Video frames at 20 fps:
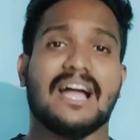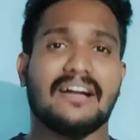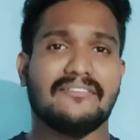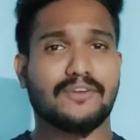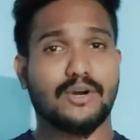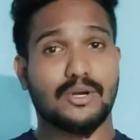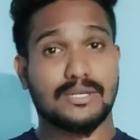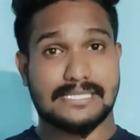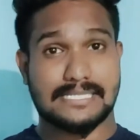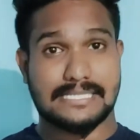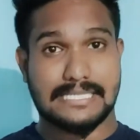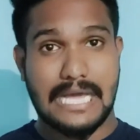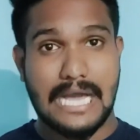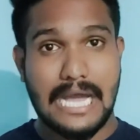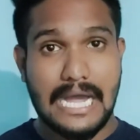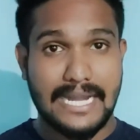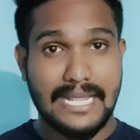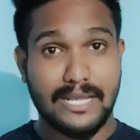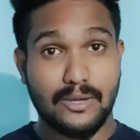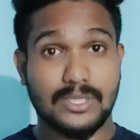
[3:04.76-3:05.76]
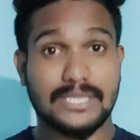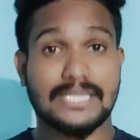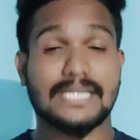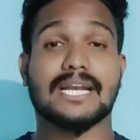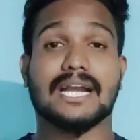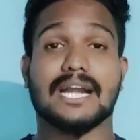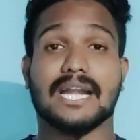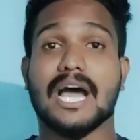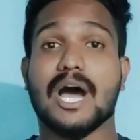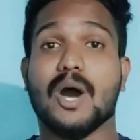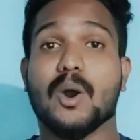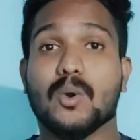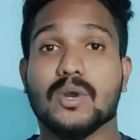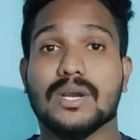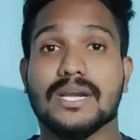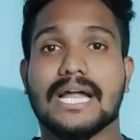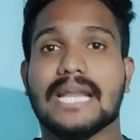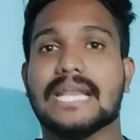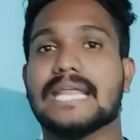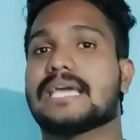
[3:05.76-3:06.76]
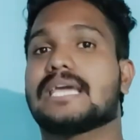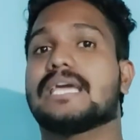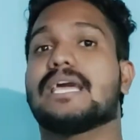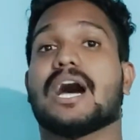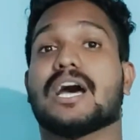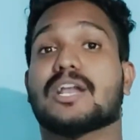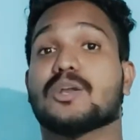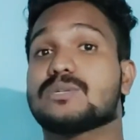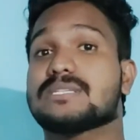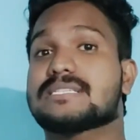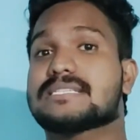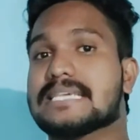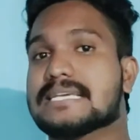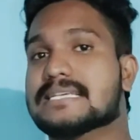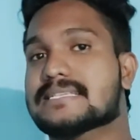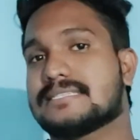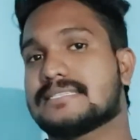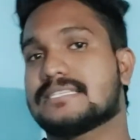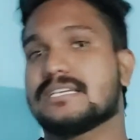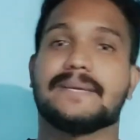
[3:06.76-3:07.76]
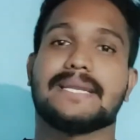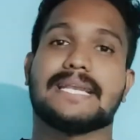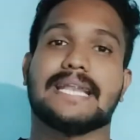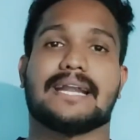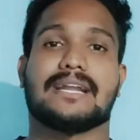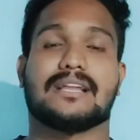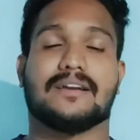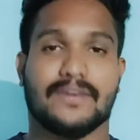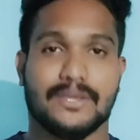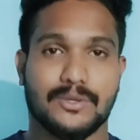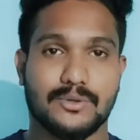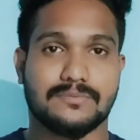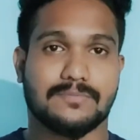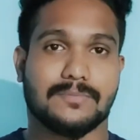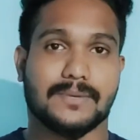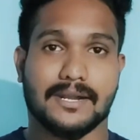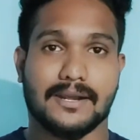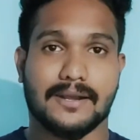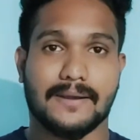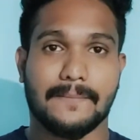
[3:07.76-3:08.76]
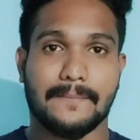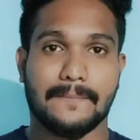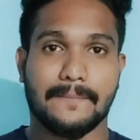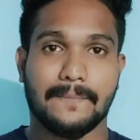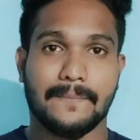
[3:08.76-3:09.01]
அஃப்கோர்ஸ் நானே ஒத்துக்கிறேன் நான் ஒரு நாளைக்கு அரௌண்ட் சிக்ஸ் ஜிபி டேட்டாவை யூஸ் பண்ணுறேன்